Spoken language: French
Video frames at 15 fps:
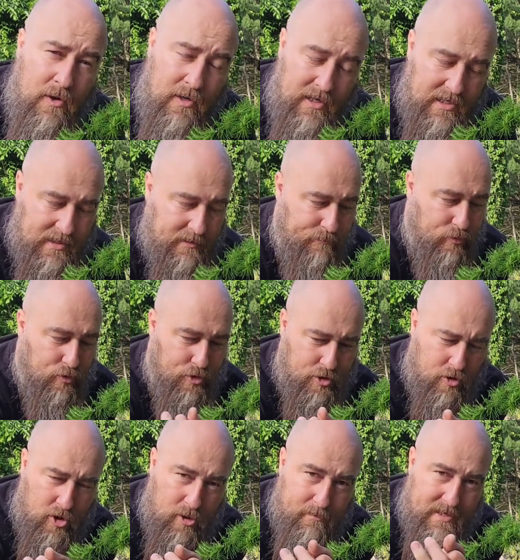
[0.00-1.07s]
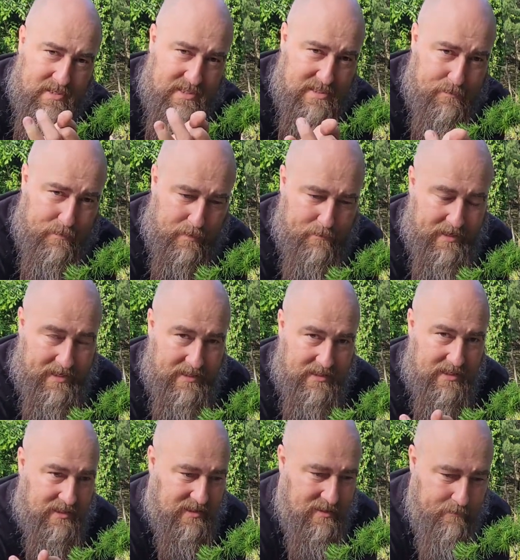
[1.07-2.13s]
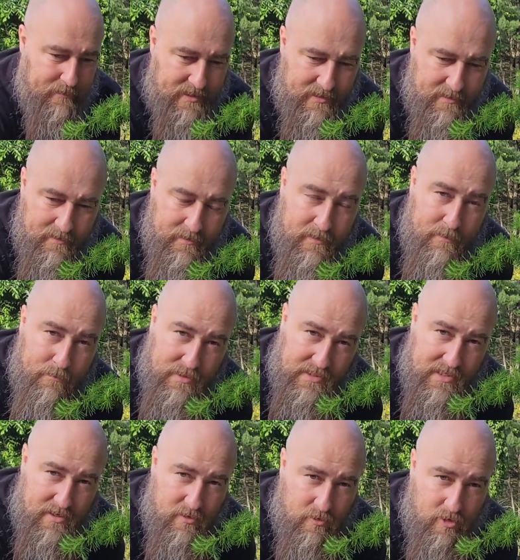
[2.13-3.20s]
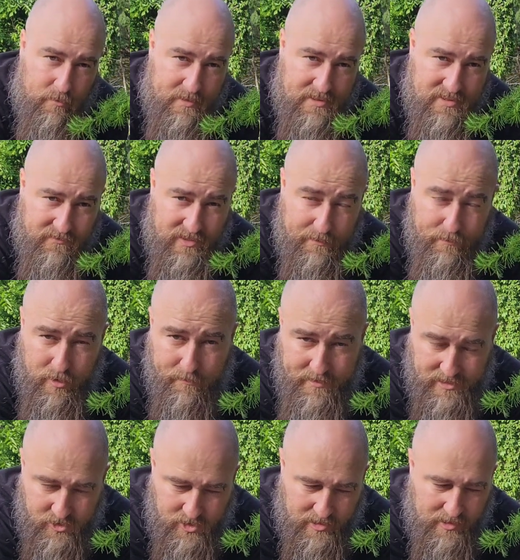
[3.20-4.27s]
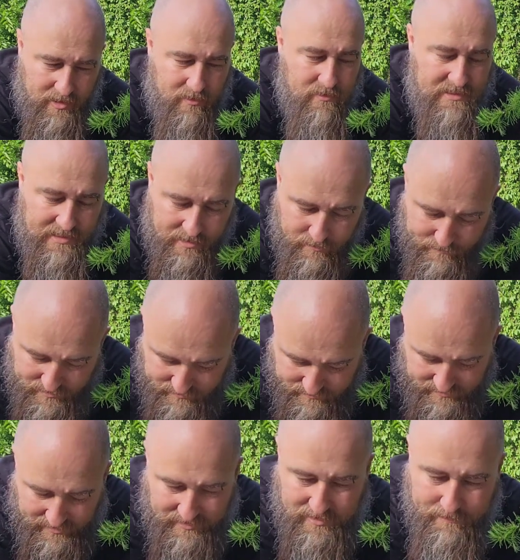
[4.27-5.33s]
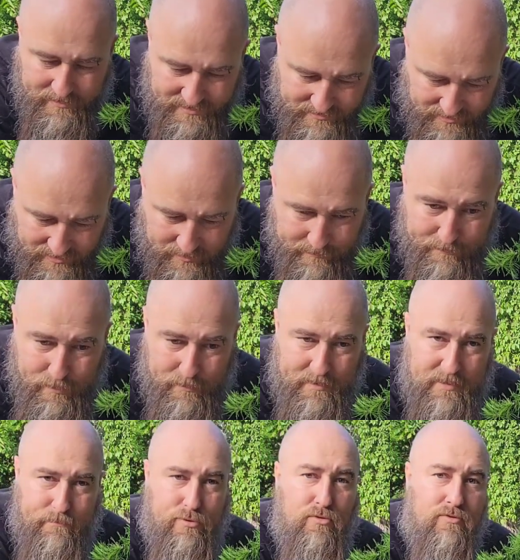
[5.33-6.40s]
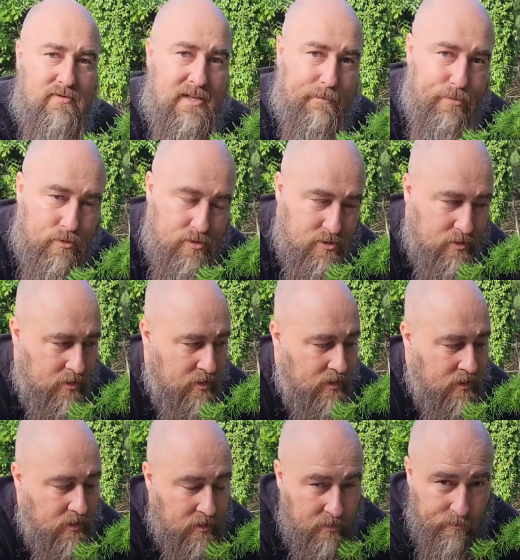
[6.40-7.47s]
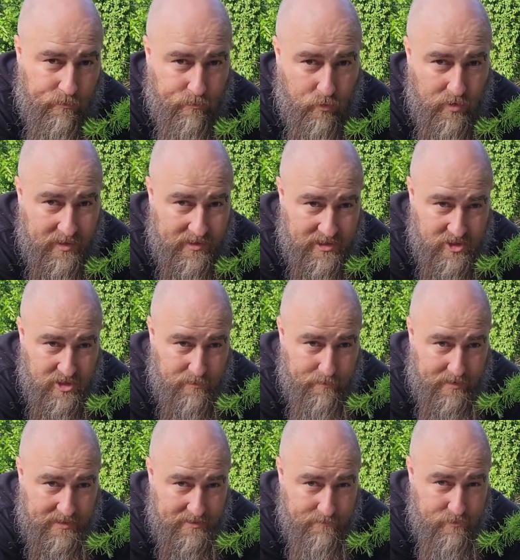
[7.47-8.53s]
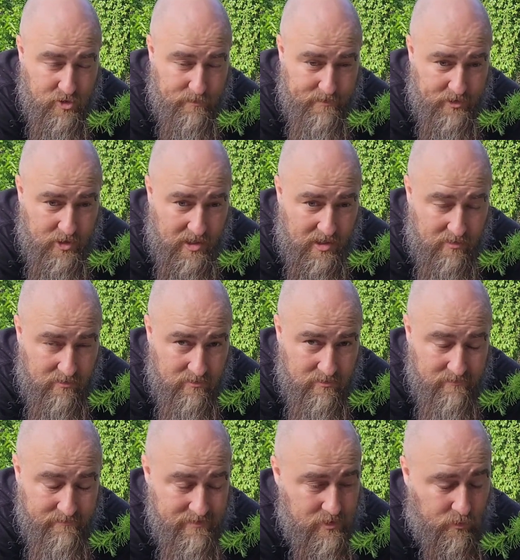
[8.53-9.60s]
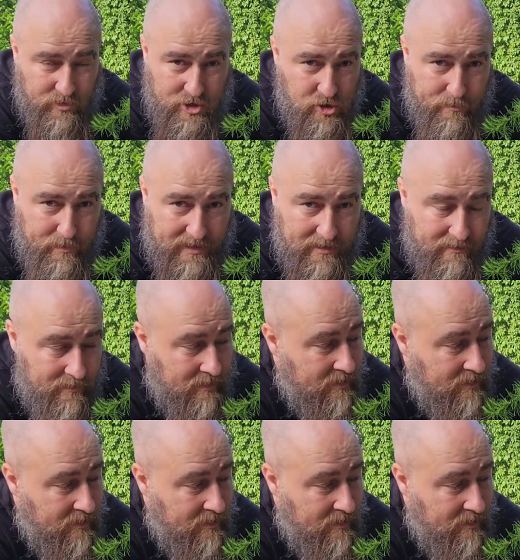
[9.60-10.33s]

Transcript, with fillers: les bourgeons commencent à se préparer tranquillement. Puis quand on commence à avoir les premières chaleurs, ça commence tranquillement, tranquillement, puis à pouf, ça pousse. Moi, quand j'y prends, j'y mets dehors, ils sont déjà prêts.